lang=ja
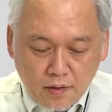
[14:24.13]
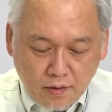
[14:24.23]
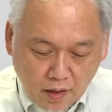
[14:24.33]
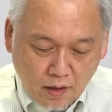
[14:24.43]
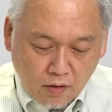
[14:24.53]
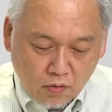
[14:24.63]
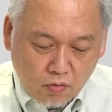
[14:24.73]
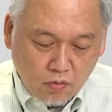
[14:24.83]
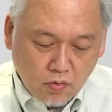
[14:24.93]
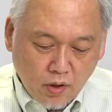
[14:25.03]
で
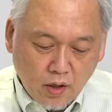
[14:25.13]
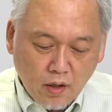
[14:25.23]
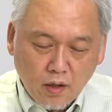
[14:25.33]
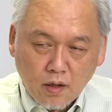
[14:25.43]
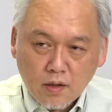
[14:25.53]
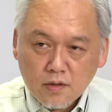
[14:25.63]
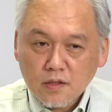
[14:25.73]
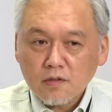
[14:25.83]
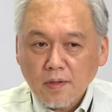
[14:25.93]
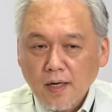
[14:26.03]
これ
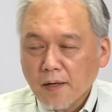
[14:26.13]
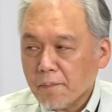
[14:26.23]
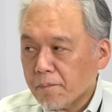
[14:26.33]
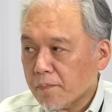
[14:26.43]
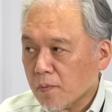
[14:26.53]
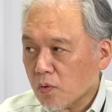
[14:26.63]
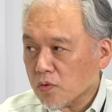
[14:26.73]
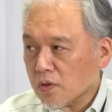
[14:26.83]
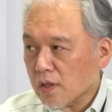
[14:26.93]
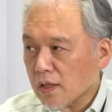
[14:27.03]
実は
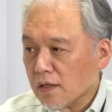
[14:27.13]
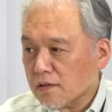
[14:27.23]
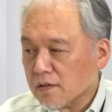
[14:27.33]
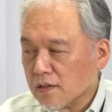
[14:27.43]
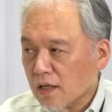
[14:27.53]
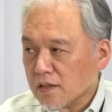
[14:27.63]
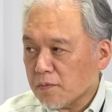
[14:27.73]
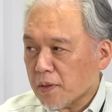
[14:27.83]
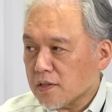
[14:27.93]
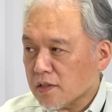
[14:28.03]
この値段
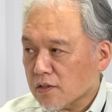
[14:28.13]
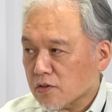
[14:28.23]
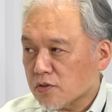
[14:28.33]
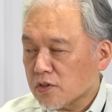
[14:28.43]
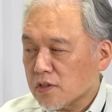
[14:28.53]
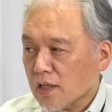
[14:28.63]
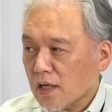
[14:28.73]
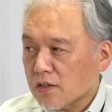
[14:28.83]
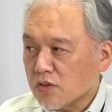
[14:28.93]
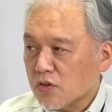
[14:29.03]
22,000って数字
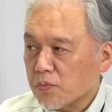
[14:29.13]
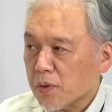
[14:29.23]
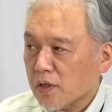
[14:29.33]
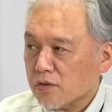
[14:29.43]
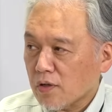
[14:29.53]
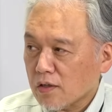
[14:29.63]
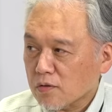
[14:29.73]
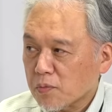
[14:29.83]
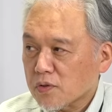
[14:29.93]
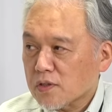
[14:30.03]
聞き覚えがきっとある
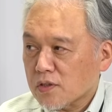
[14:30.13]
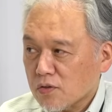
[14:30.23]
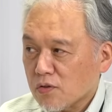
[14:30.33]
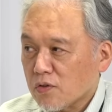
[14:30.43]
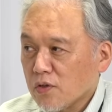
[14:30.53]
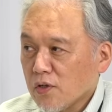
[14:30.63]
と思うんですけど、